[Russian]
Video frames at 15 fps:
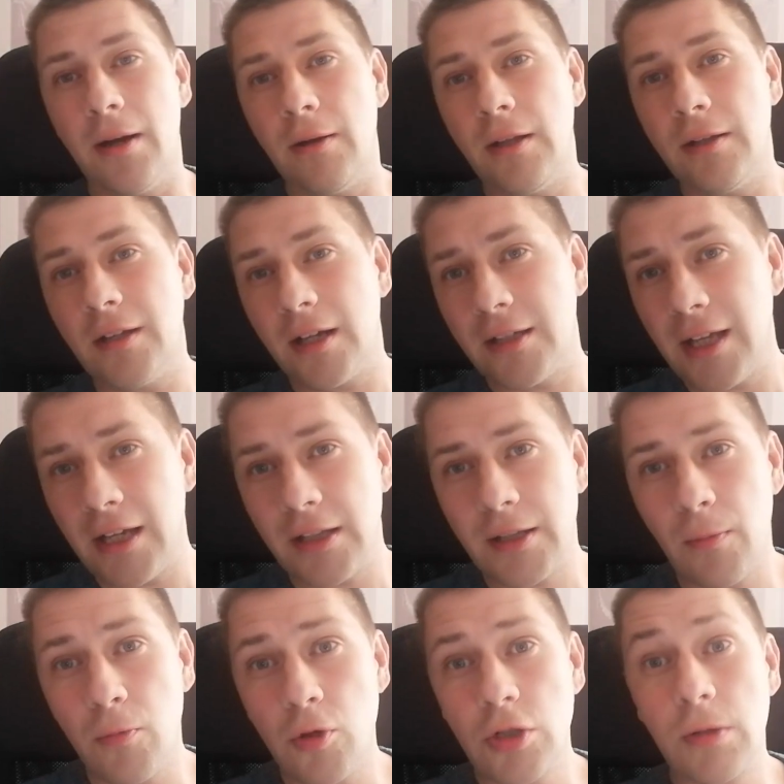Иногда
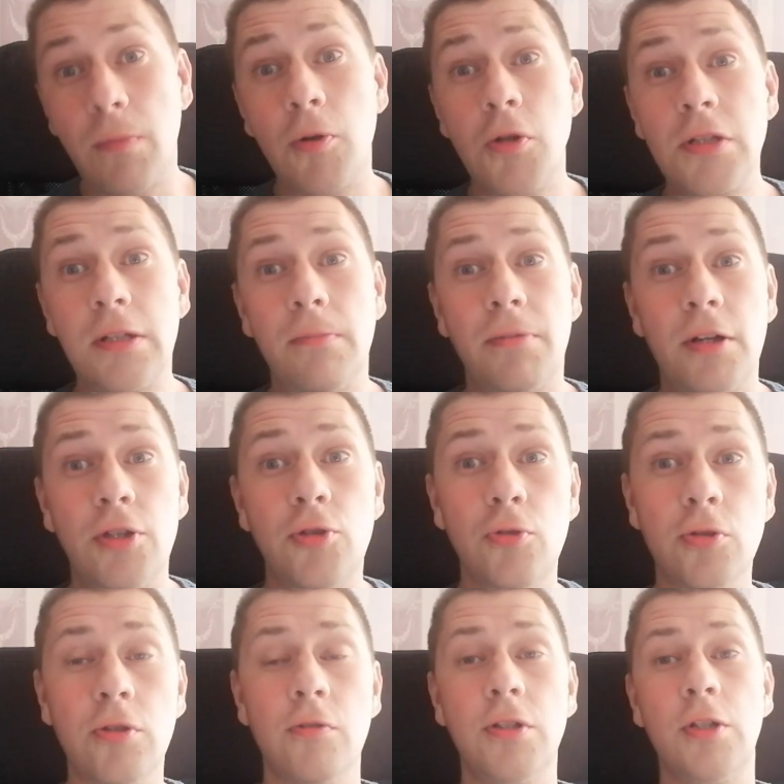это можно просто
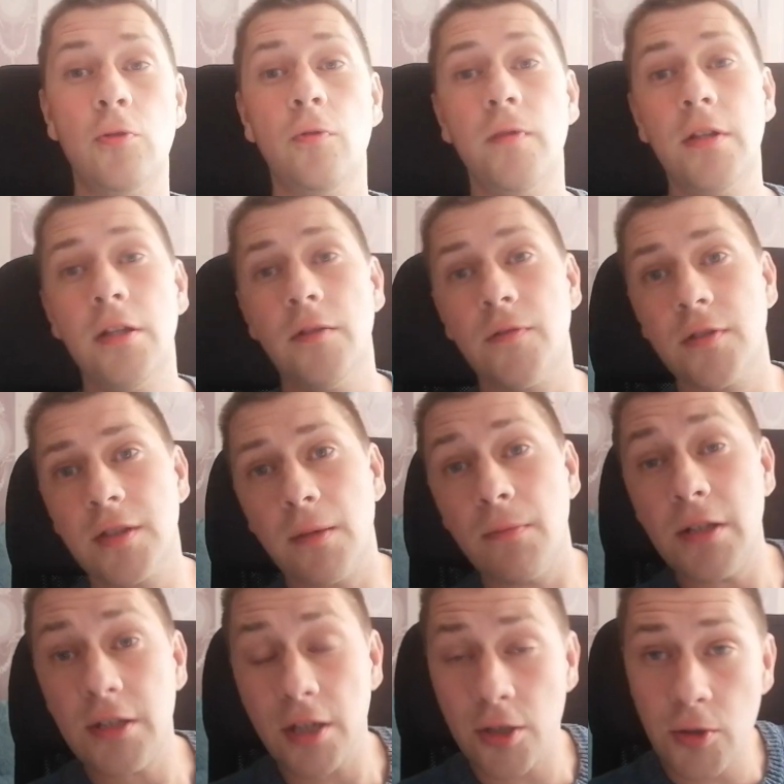прочувствовать и увидеть в
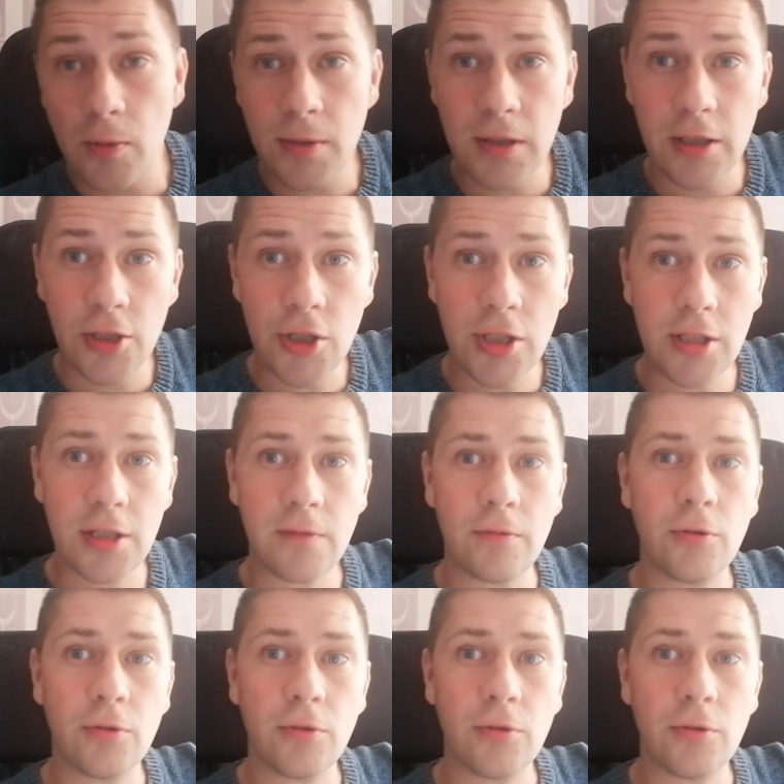событиях собственной жизни.